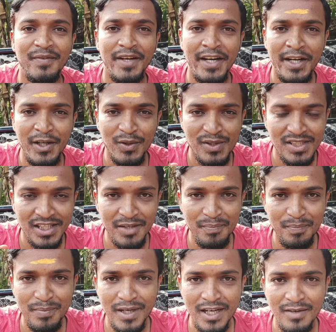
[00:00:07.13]
வீடியோ
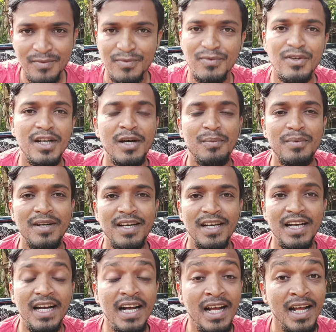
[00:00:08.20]
ஸ்கிப் பண்ணாமல் ஃபுல்லாக
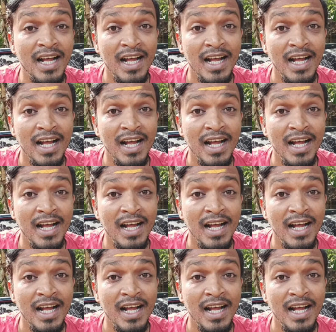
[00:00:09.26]
பாருங்கள்